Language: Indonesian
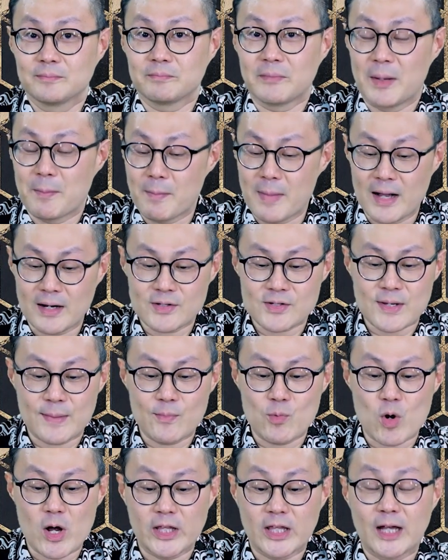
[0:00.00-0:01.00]
Memang
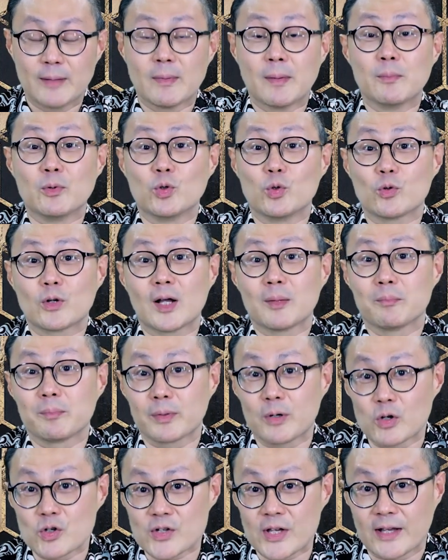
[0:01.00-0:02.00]
semuanya membutuhkan
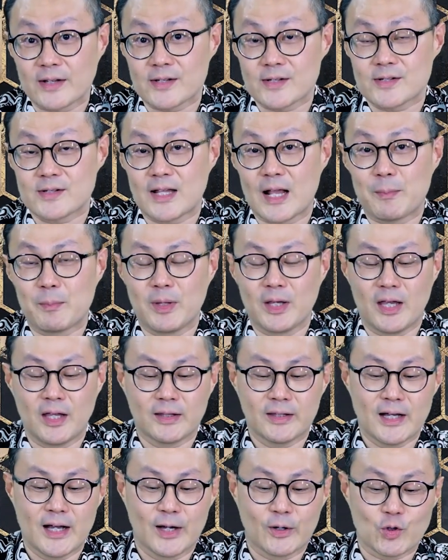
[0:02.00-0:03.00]
proses, tapi
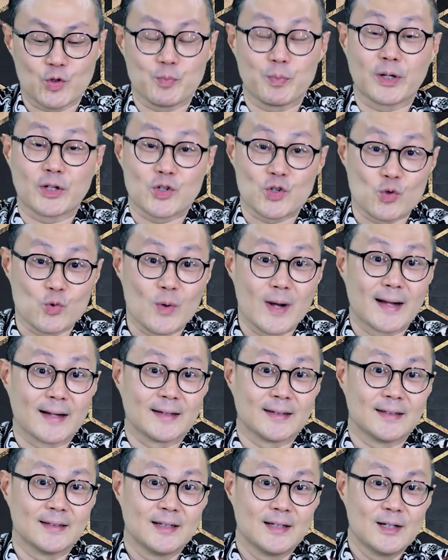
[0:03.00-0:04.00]
kita harus berjuang
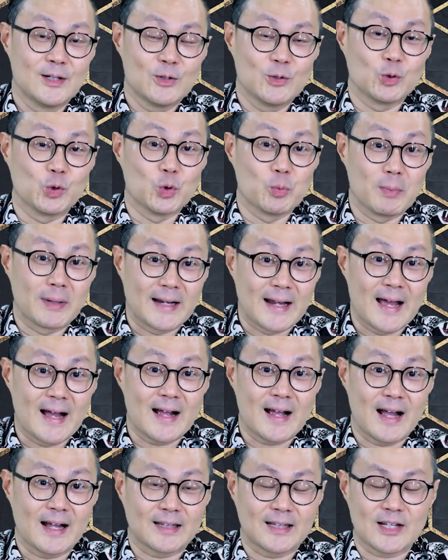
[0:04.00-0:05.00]
untuk
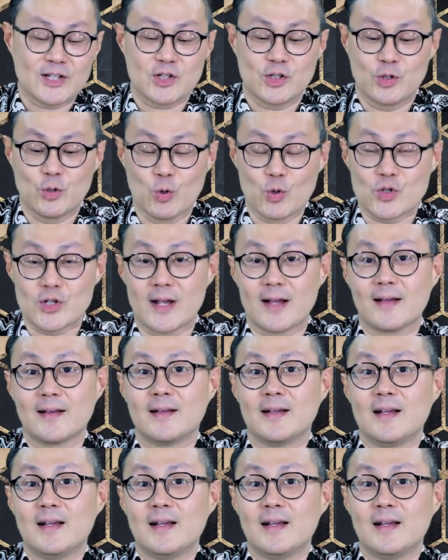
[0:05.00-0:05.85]
menang atas dosa